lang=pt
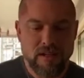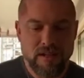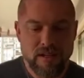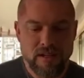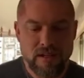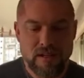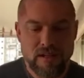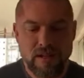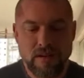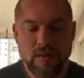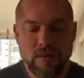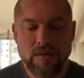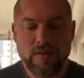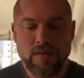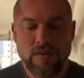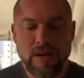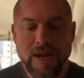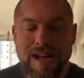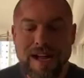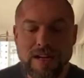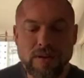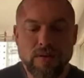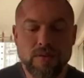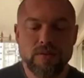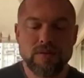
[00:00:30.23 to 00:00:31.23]
Eu
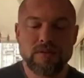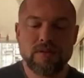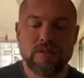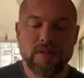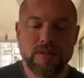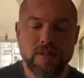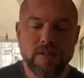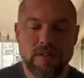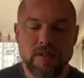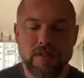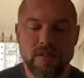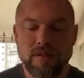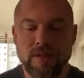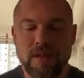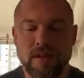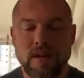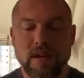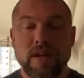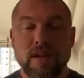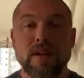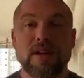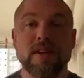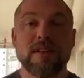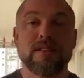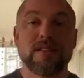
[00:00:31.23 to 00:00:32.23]
aconselho
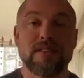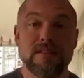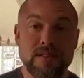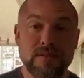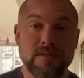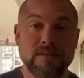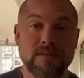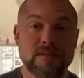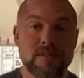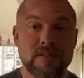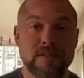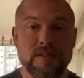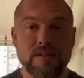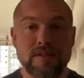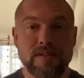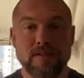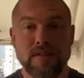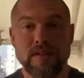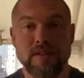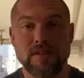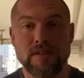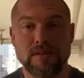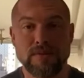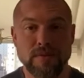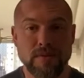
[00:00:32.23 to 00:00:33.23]
que se você
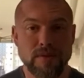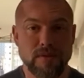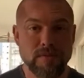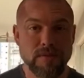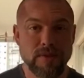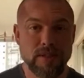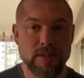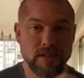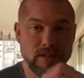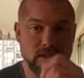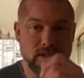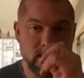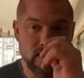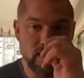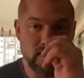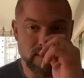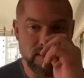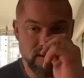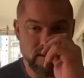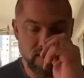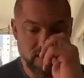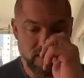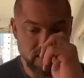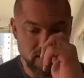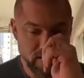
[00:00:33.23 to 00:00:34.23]
tiver
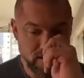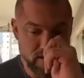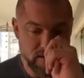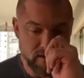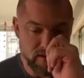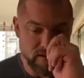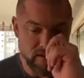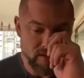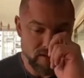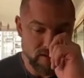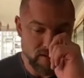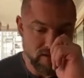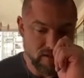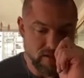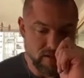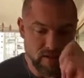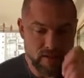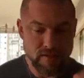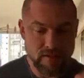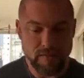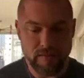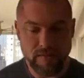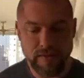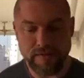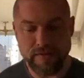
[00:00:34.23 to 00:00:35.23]
disponibilidade
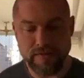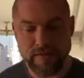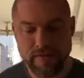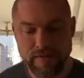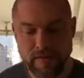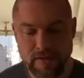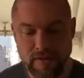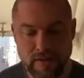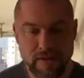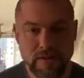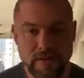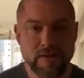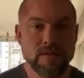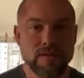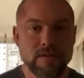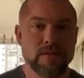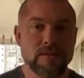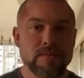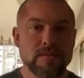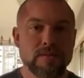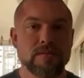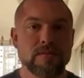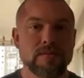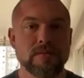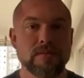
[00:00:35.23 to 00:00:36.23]
para fazer
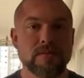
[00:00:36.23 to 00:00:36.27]
isso,